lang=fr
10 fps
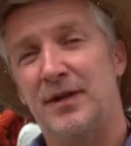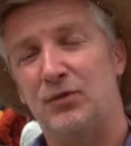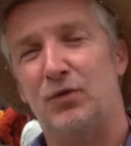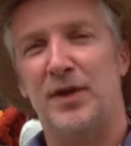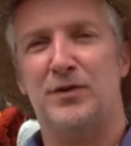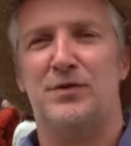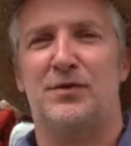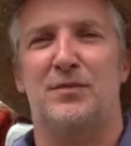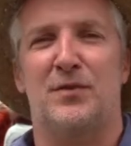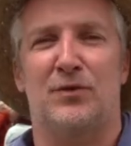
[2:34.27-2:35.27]
découvrir
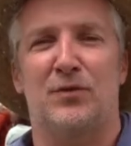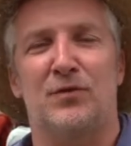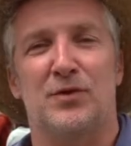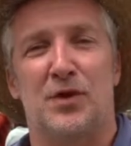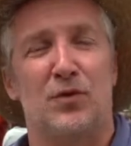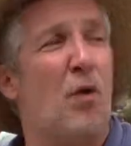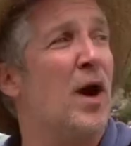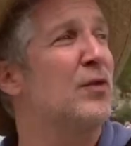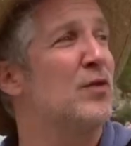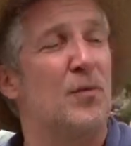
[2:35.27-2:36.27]
justement de nouveaux
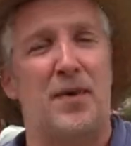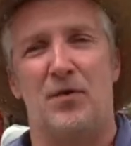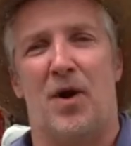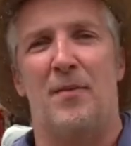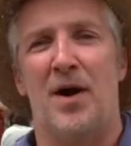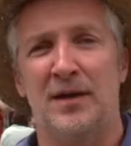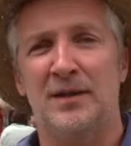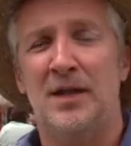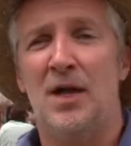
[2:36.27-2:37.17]
endroits, de nouveaux panoramas,